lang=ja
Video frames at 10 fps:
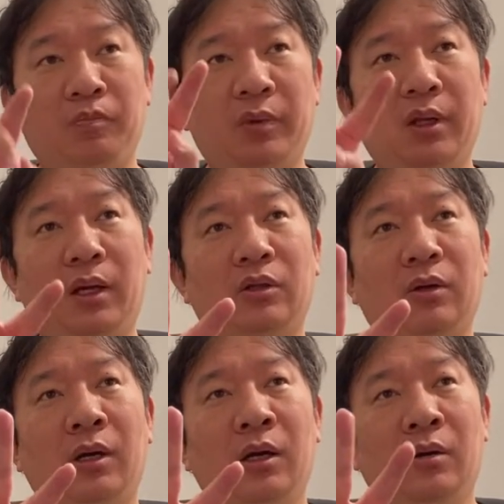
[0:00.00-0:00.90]
で、あと
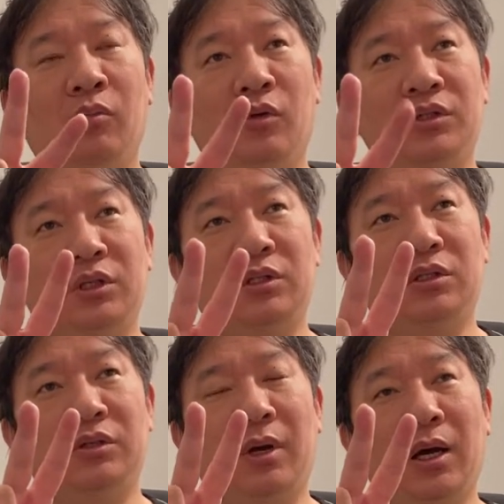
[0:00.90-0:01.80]
はもう1
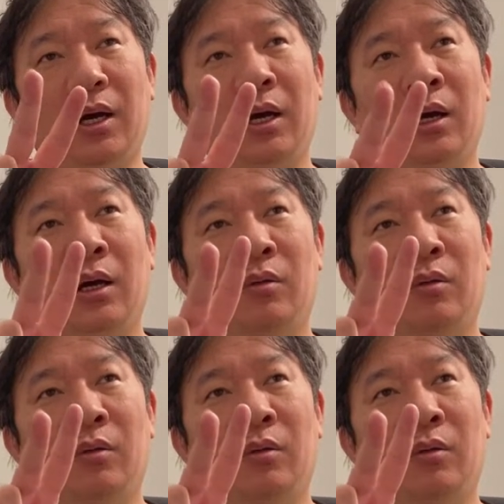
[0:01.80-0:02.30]
日は、